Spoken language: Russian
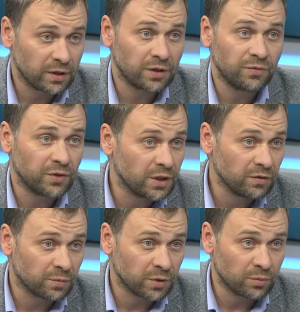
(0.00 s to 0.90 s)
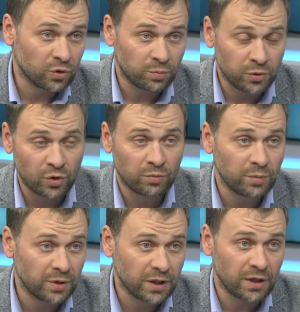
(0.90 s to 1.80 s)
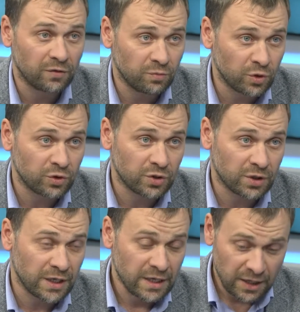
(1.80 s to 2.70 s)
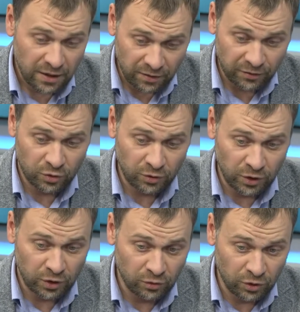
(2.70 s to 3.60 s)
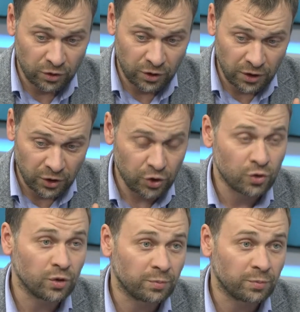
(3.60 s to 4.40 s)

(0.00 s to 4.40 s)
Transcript: это неэффективно, потому что песок моментально вмерзнется во всю вот эту вот э, жижу и